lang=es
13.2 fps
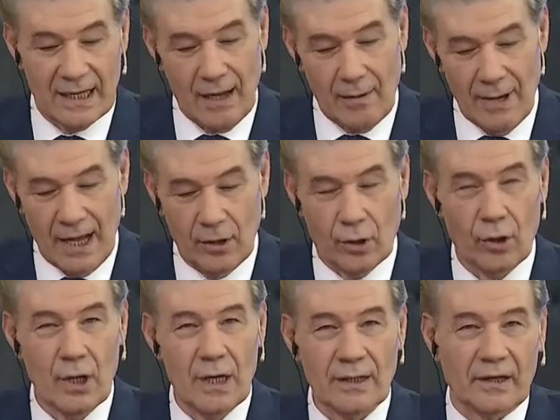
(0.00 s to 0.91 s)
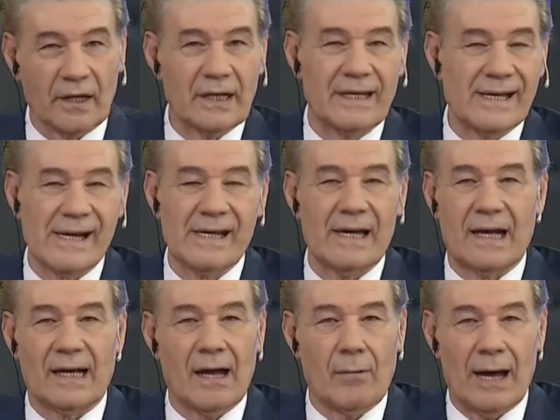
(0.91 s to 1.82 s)
a caballo, recree
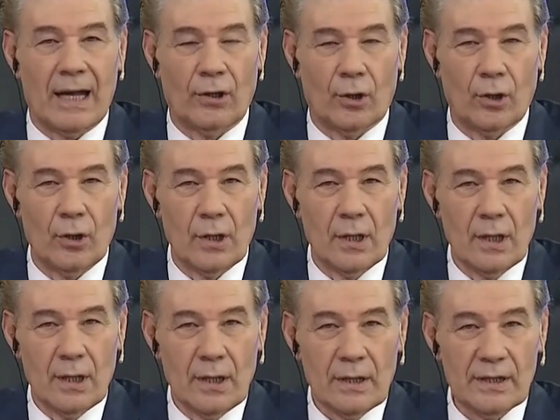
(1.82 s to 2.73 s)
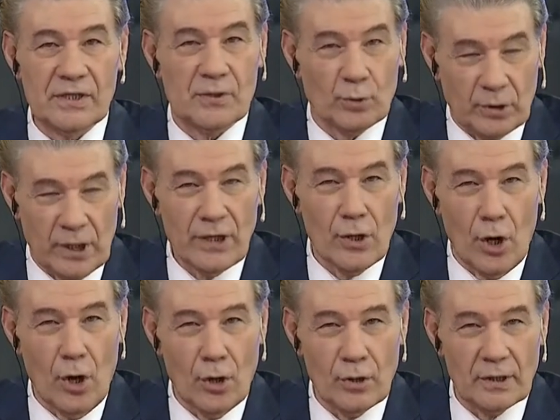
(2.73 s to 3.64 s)
a caballo. Y si usted
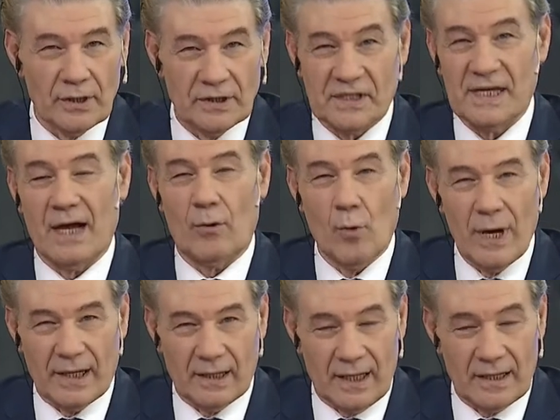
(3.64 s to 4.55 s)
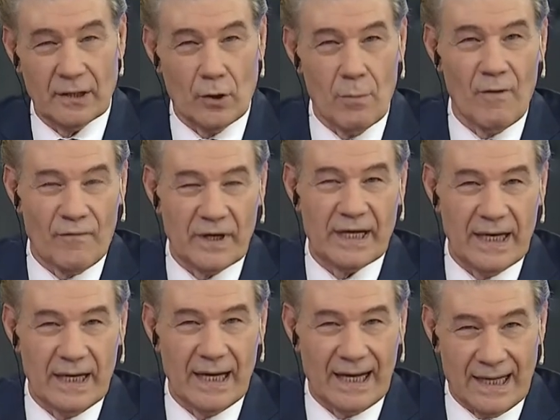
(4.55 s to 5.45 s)
no se acuerda de cómo fue
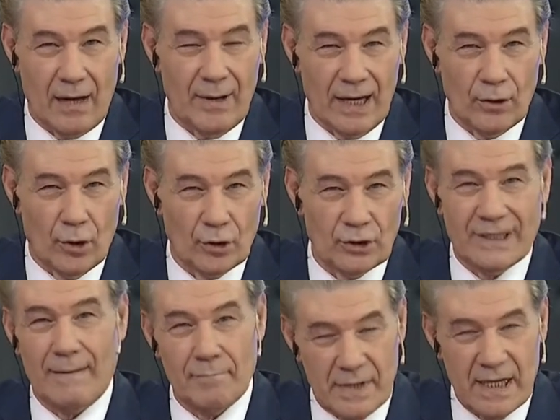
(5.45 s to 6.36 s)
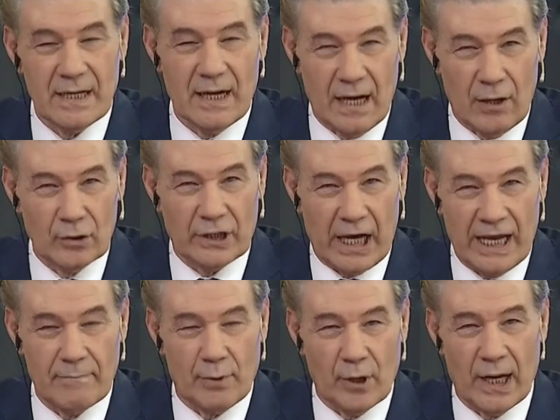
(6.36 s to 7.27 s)
que a caballo, también en la
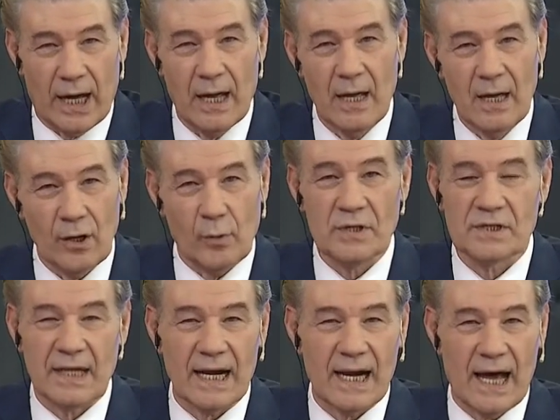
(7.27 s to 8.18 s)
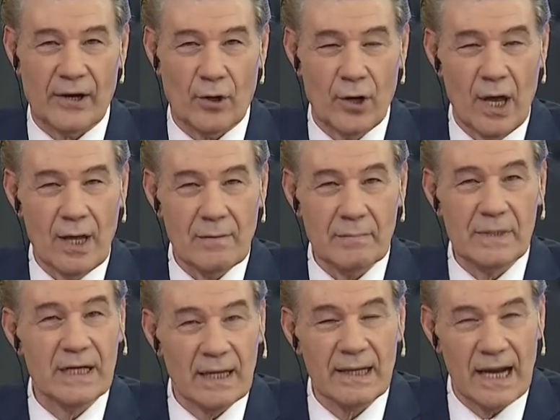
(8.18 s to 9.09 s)
otra época, lo instalaron,
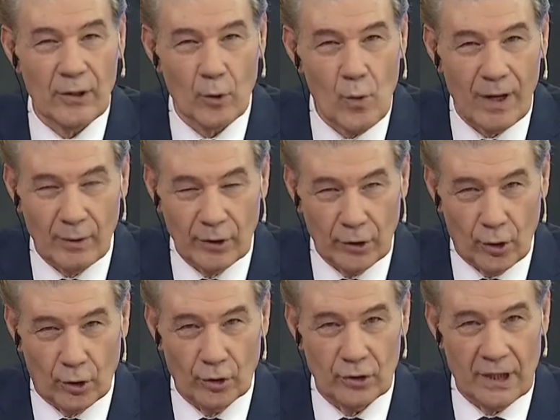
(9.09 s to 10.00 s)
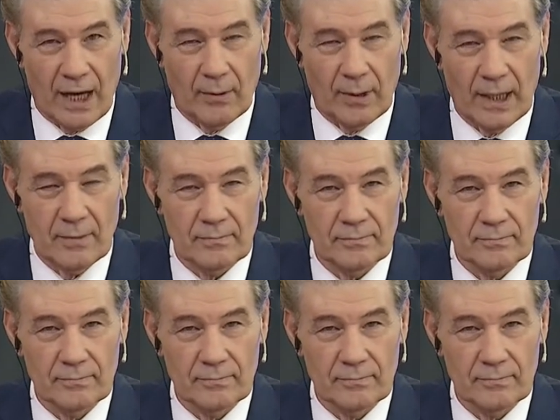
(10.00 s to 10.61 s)
mira de la rúa cuando lo contaba.